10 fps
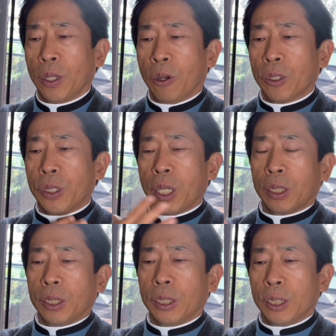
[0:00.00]
어제
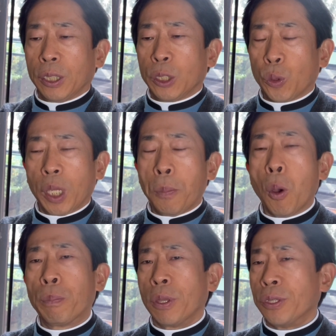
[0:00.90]
그 죄의
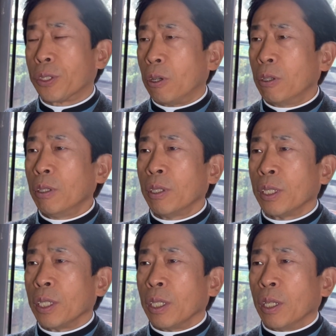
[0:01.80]
보편성,
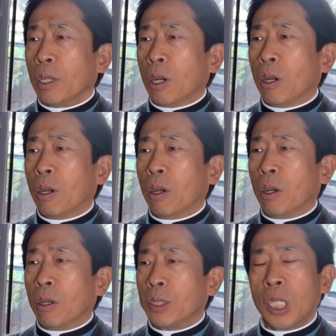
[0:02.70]

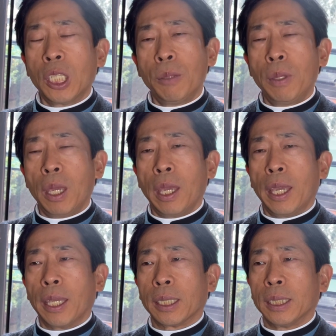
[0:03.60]
어,
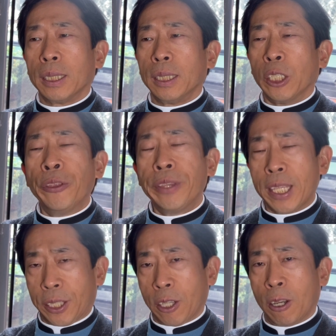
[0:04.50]
책임의 그
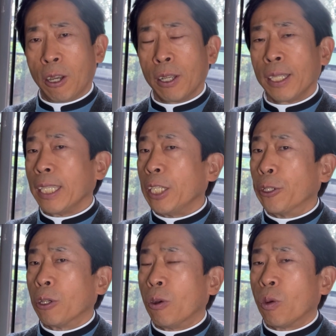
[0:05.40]
연대성
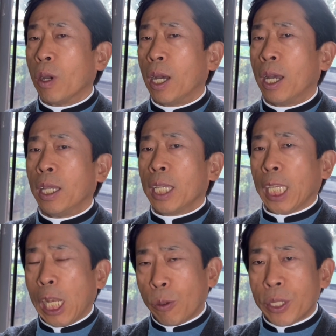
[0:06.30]
이런 것과
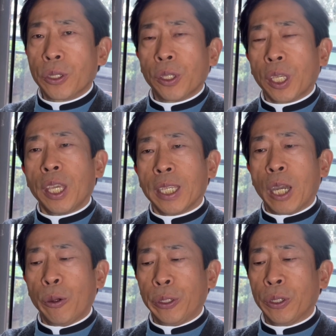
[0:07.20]
일관성 있게
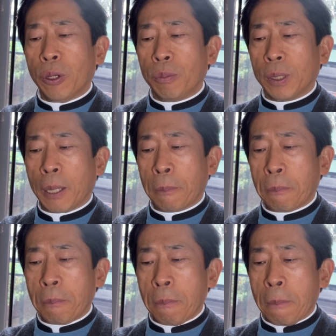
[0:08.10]
얘기하고 있는 겁니다.
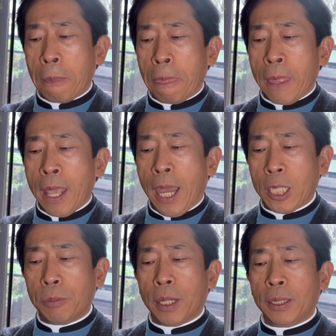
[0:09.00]

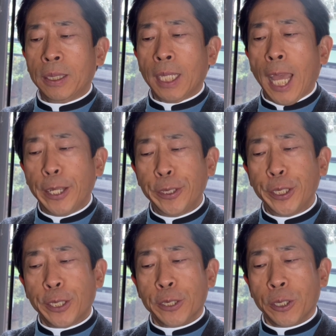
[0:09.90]
하지만
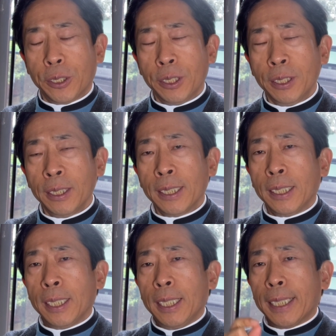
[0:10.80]
하느님께서는
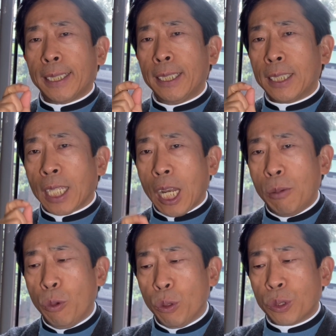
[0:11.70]
그
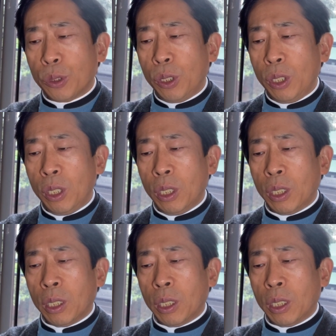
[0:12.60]
잘못을